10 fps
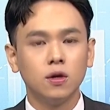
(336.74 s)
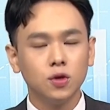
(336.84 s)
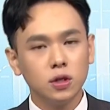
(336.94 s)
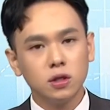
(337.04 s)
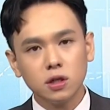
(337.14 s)

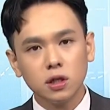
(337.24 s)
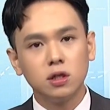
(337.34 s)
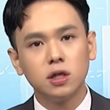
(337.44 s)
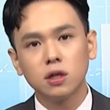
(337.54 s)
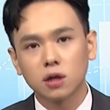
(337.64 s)
所以，其实这一
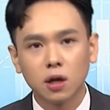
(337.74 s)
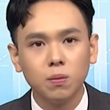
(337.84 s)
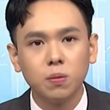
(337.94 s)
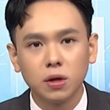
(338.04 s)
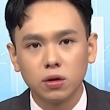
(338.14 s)
切的
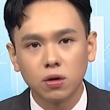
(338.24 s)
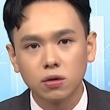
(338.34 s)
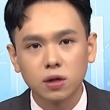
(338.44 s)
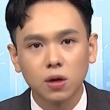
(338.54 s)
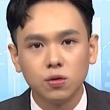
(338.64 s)
根本都
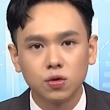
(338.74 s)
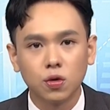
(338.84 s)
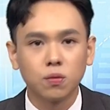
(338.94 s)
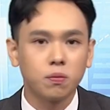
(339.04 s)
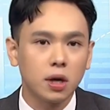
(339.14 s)
在于
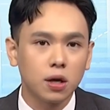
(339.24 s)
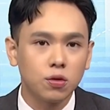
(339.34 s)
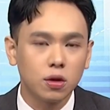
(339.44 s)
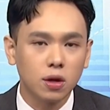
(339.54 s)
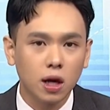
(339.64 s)
说，美
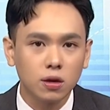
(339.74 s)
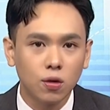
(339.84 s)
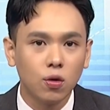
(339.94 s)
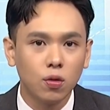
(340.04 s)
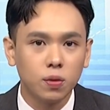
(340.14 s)
元它的
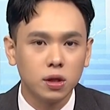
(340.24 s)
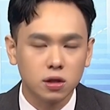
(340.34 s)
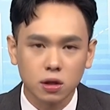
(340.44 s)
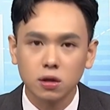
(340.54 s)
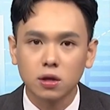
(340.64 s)
货币
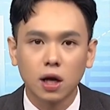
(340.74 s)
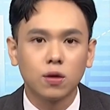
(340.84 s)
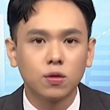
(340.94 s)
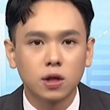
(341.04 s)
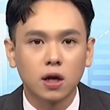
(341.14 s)
真的太
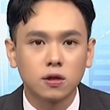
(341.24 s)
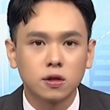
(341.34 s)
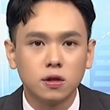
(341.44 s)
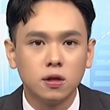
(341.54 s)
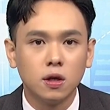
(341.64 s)
过强
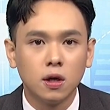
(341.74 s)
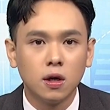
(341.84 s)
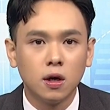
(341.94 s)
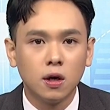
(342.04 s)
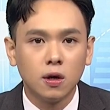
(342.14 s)
势。
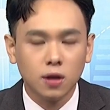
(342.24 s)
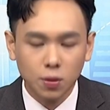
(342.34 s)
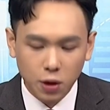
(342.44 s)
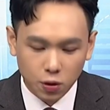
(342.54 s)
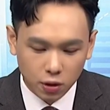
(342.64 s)
那
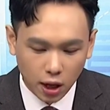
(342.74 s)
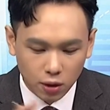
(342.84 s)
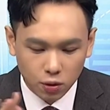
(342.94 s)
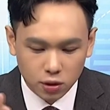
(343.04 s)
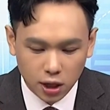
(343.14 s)
美元太
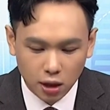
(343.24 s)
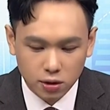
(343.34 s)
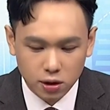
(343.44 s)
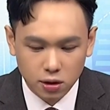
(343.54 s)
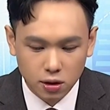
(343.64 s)
过强
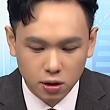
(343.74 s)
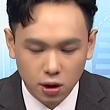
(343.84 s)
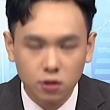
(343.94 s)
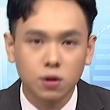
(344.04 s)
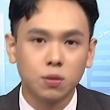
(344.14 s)
势，
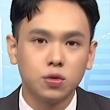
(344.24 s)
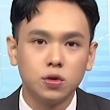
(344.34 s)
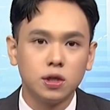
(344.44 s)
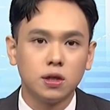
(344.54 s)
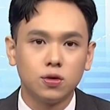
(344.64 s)
要怎么去
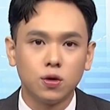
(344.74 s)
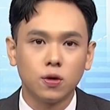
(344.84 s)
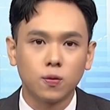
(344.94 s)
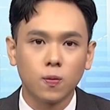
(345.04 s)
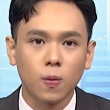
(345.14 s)
解
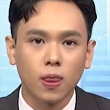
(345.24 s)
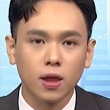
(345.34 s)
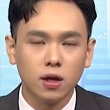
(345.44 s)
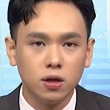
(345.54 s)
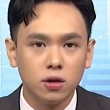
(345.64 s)
决？
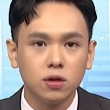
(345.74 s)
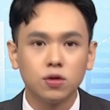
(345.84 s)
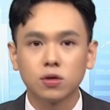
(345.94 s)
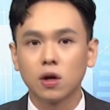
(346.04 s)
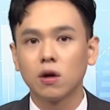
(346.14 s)
一定
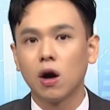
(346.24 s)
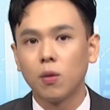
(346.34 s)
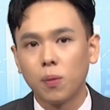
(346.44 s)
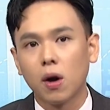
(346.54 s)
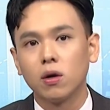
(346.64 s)
就是要靠
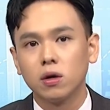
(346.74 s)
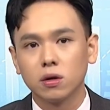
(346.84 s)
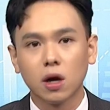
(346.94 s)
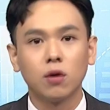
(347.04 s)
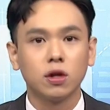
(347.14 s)
鲍尔，
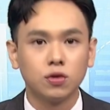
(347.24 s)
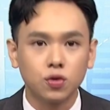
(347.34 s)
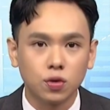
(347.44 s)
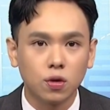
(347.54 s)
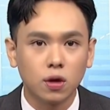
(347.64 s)
靠联
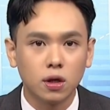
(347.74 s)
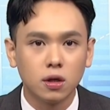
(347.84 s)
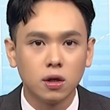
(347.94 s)
准会。